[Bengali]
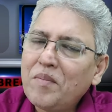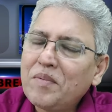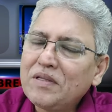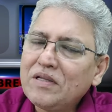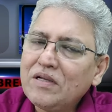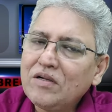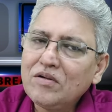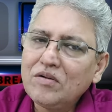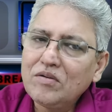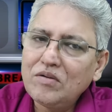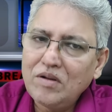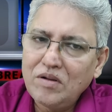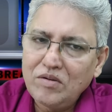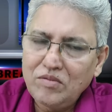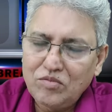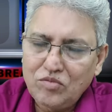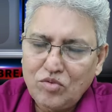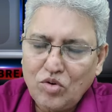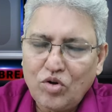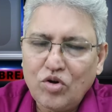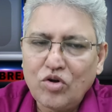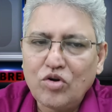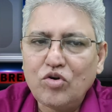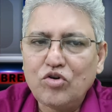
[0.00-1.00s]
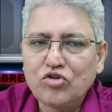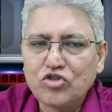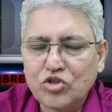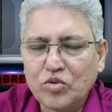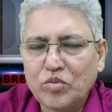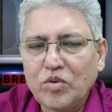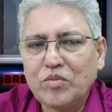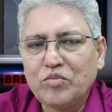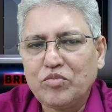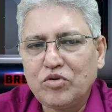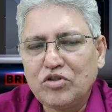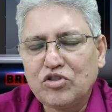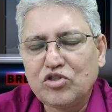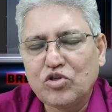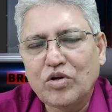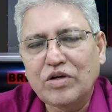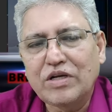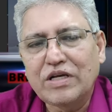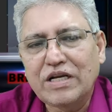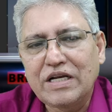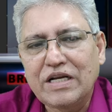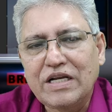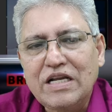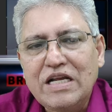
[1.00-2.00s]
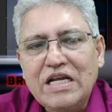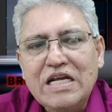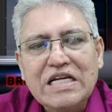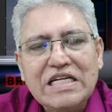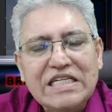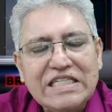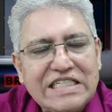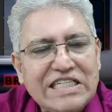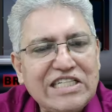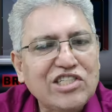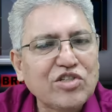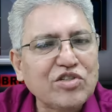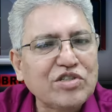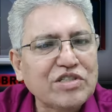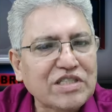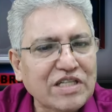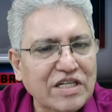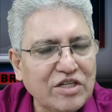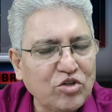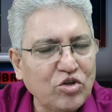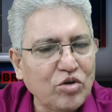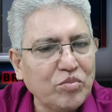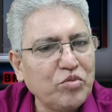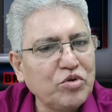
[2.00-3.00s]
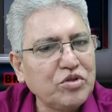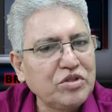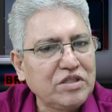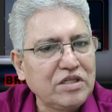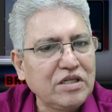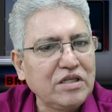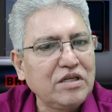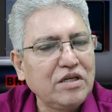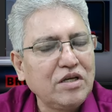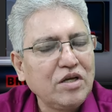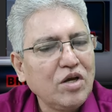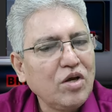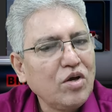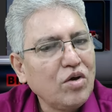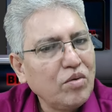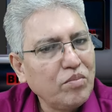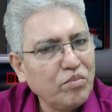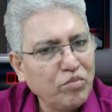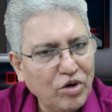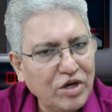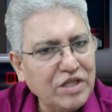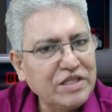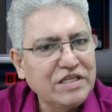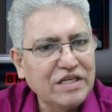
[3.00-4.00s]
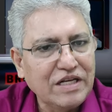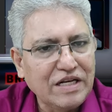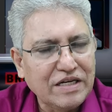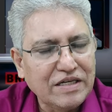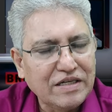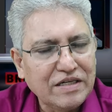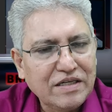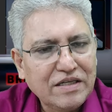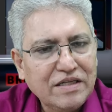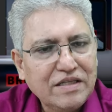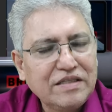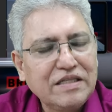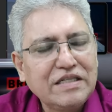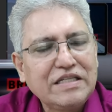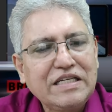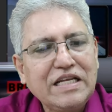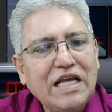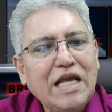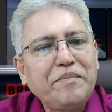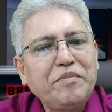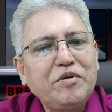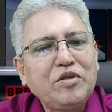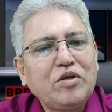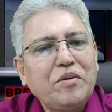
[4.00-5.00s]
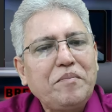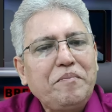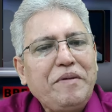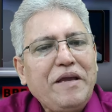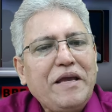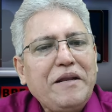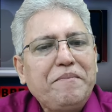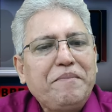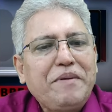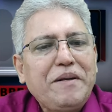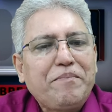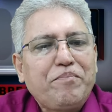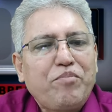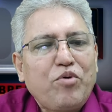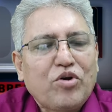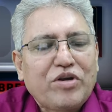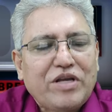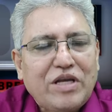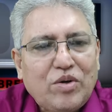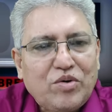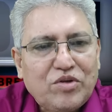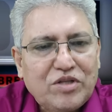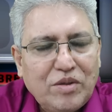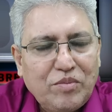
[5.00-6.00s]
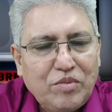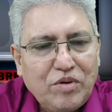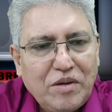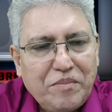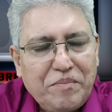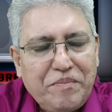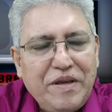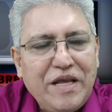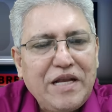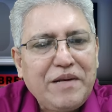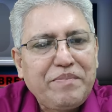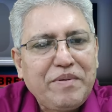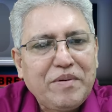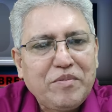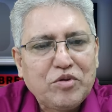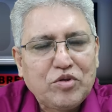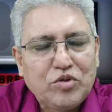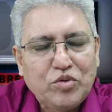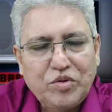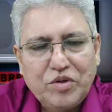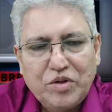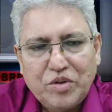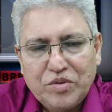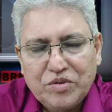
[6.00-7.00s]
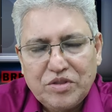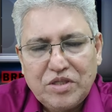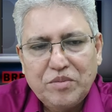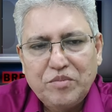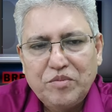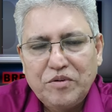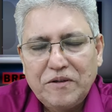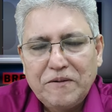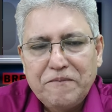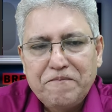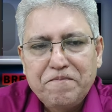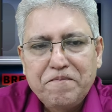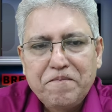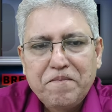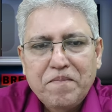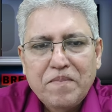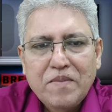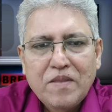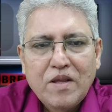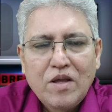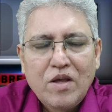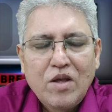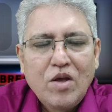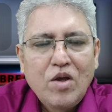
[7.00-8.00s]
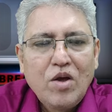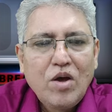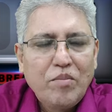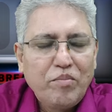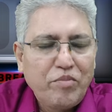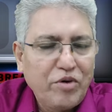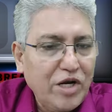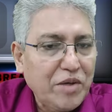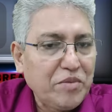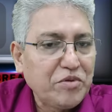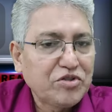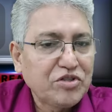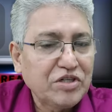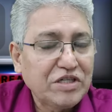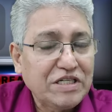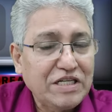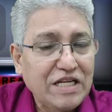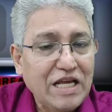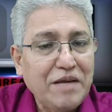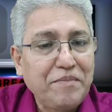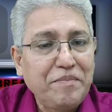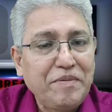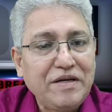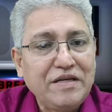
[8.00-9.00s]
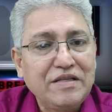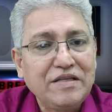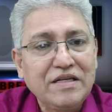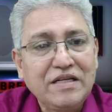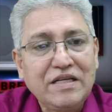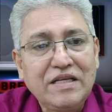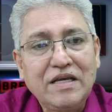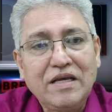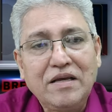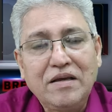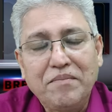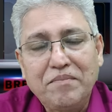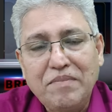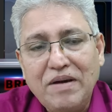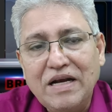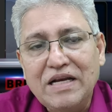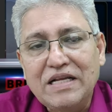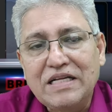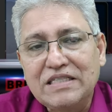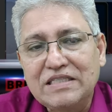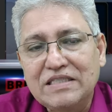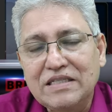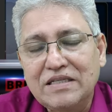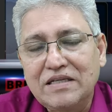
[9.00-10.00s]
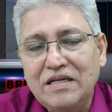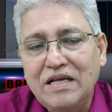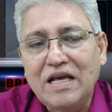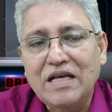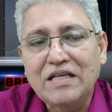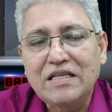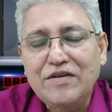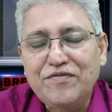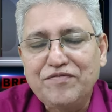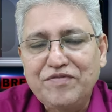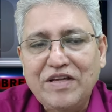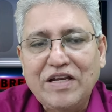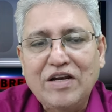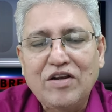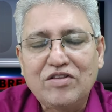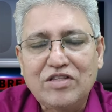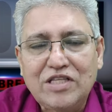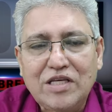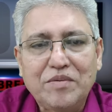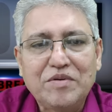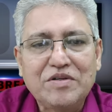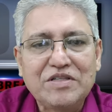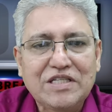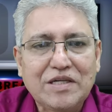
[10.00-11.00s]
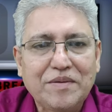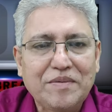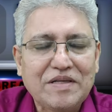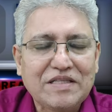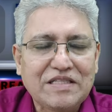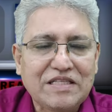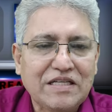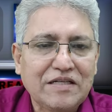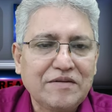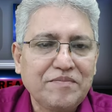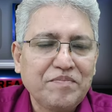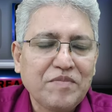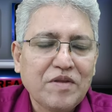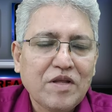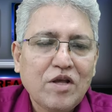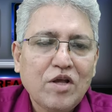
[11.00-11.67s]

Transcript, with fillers: আমাদের তখন ওই সময় সরকারের শীর্ষস্থানীয় মন্ত্রী বলেছিলেন যে টিআইবি তো বিএনপির পক্ষে কথা বলে বিএনপির মতো করে কথা বলে পরে অবশ্য টিআইবির যিনি বাংলাদেশে ইয়াজ ইফতেখারুজ্জামান সাহেব আছেন